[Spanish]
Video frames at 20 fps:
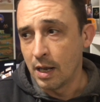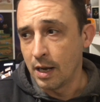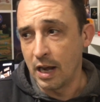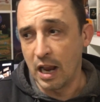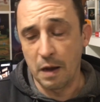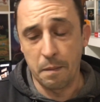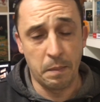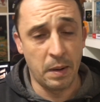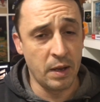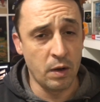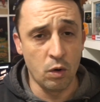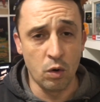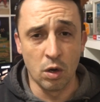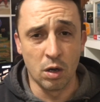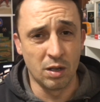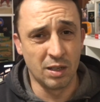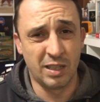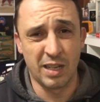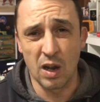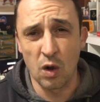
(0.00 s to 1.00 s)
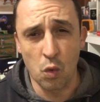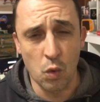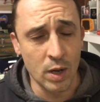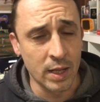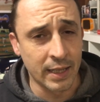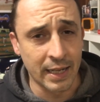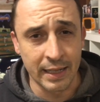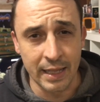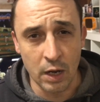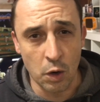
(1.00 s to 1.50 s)
Las Play 1 se
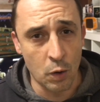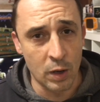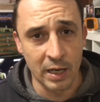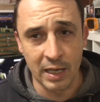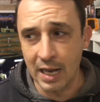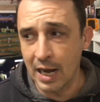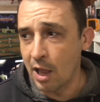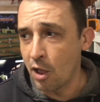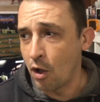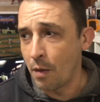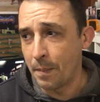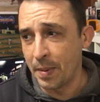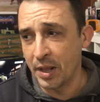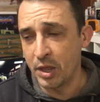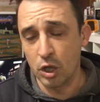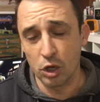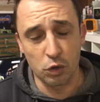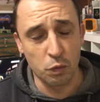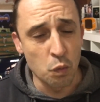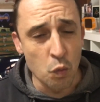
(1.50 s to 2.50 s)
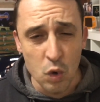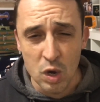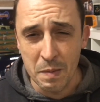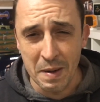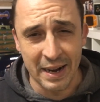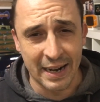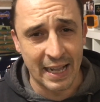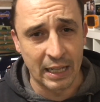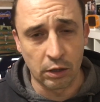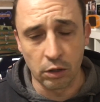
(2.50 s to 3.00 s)
encuentran en cualquier lado a precios muy
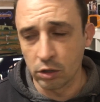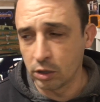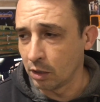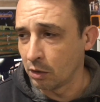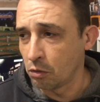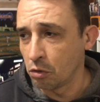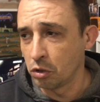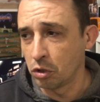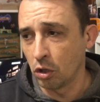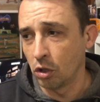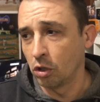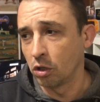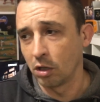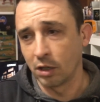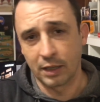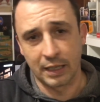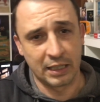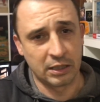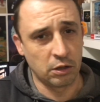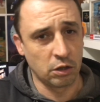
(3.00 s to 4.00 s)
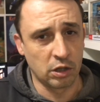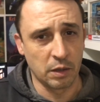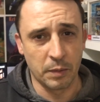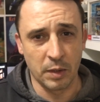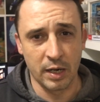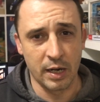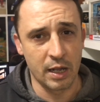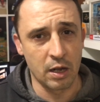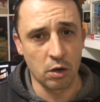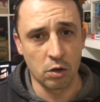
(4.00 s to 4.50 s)
baratos. Incluso los rastros se
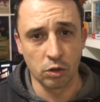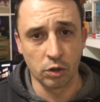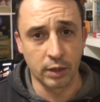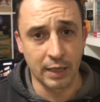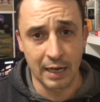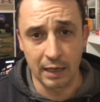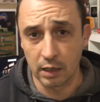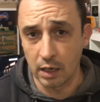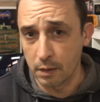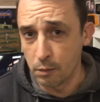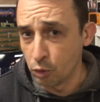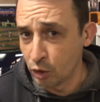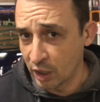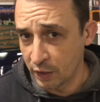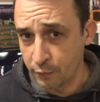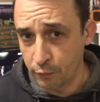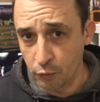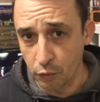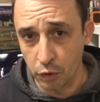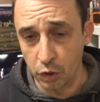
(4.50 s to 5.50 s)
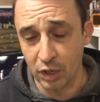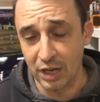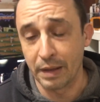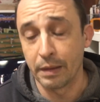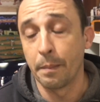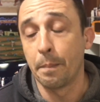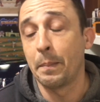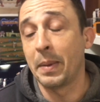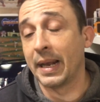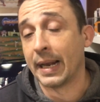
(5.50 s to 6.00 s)
pueden encontrar que muchas
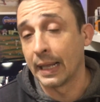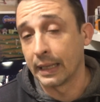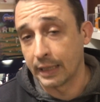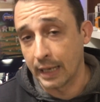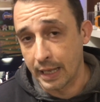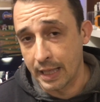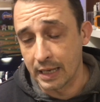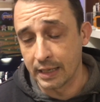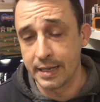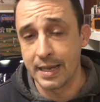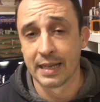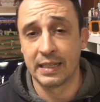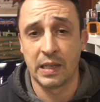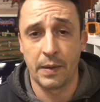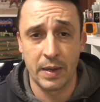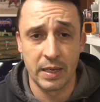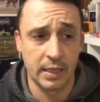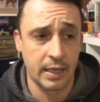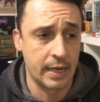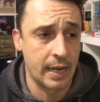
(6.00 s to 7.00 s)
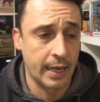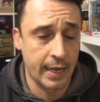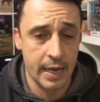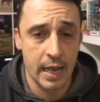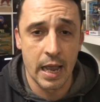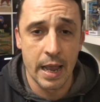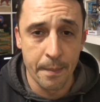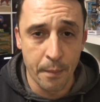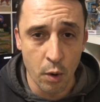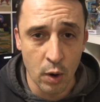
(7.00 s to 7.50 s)
funcionan pirateadas. Ya sabéis que en
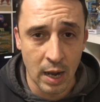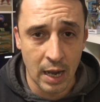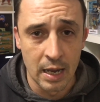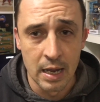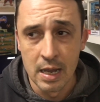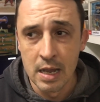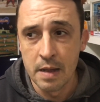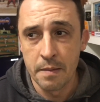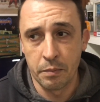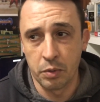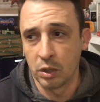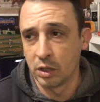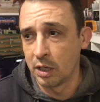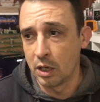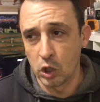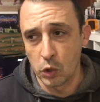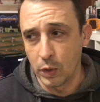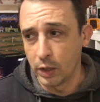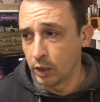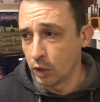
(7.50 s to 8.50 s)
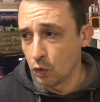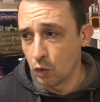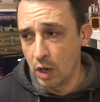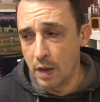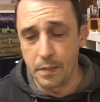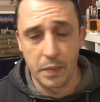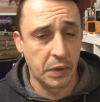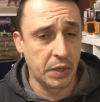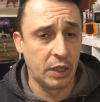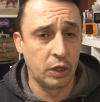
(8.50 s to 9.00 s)
aquella época pues el
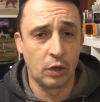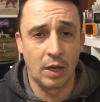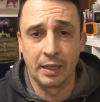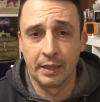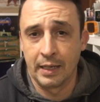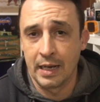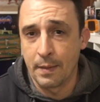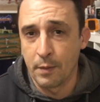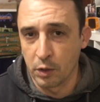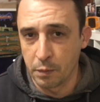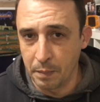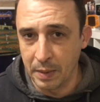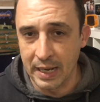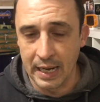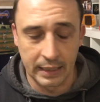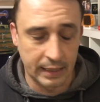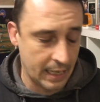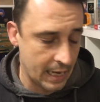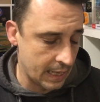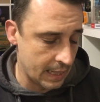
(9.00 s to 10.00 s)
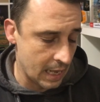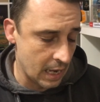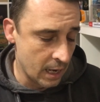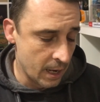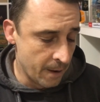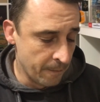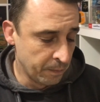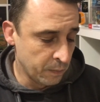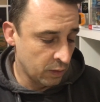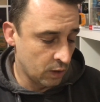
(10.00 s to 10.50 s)
99% la teníamos pirateada.
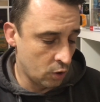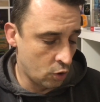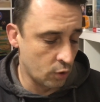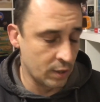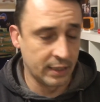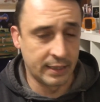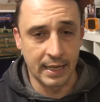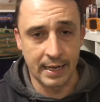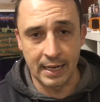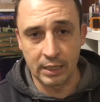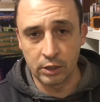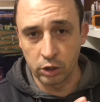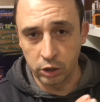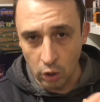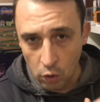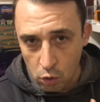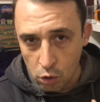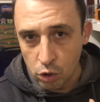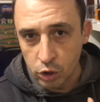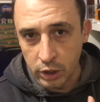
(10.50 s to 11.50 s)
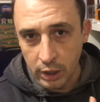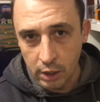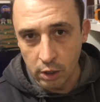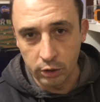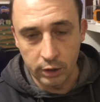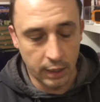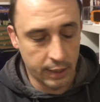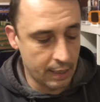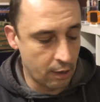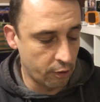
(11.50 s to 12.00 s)
Yo en este caso este juego sí que lo
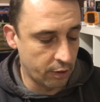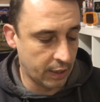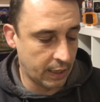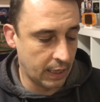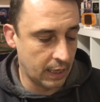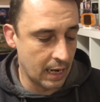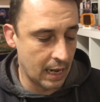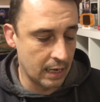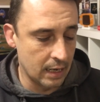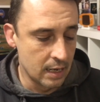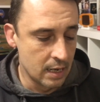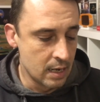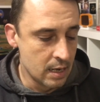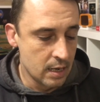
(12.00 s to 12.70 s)
tenía original.